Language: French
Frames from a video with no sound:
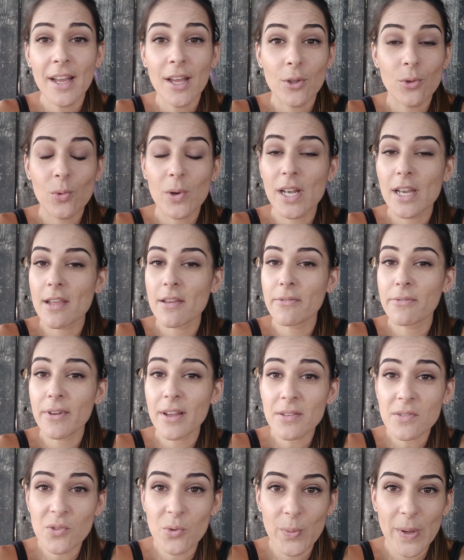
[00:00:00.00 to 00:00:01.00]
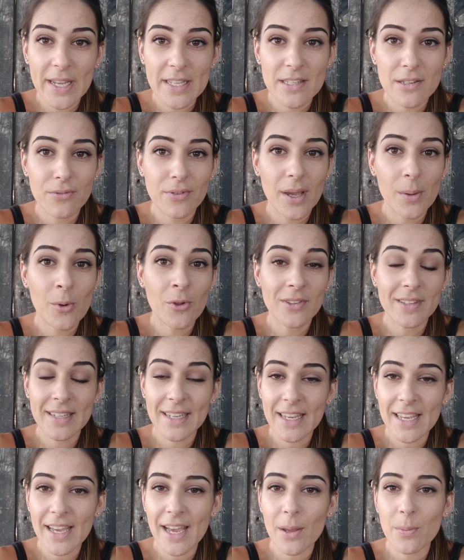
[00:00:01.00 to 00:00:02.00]
Donc, les 20 sont partis vraiment
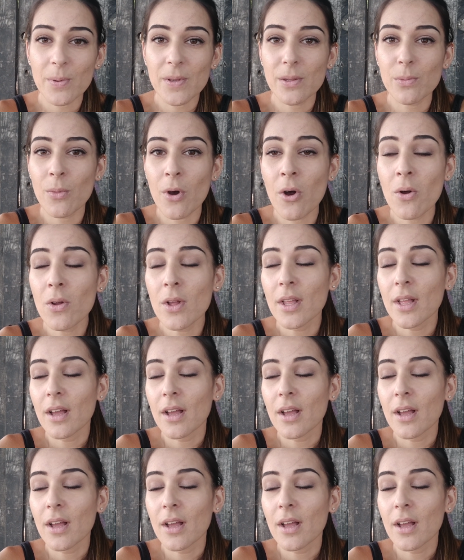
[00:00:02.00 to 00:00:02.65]
très rapidement.